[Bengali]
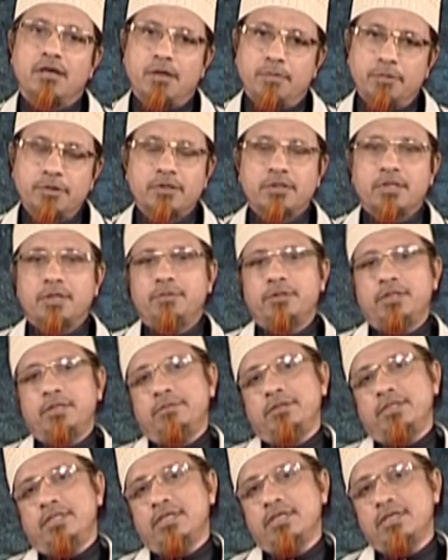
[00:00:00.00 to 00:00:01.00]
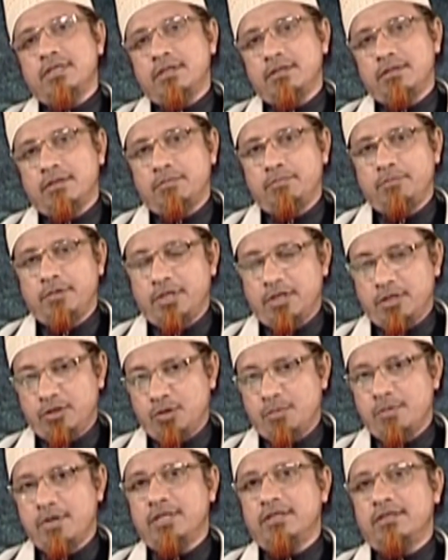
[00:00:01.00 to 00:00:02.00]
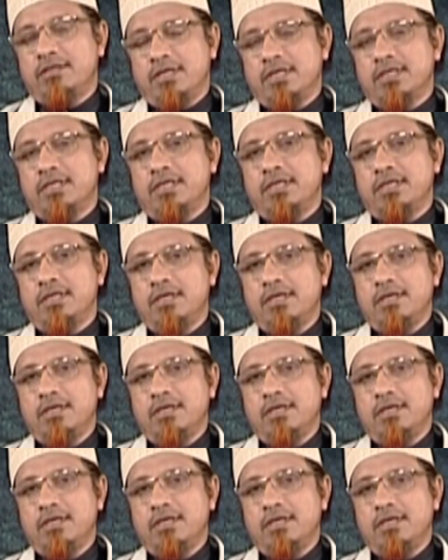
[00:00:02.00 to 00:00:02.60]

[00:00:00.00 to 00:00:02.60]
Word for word: অবস্থা পৃথিবীতে বিরাজমান থাকে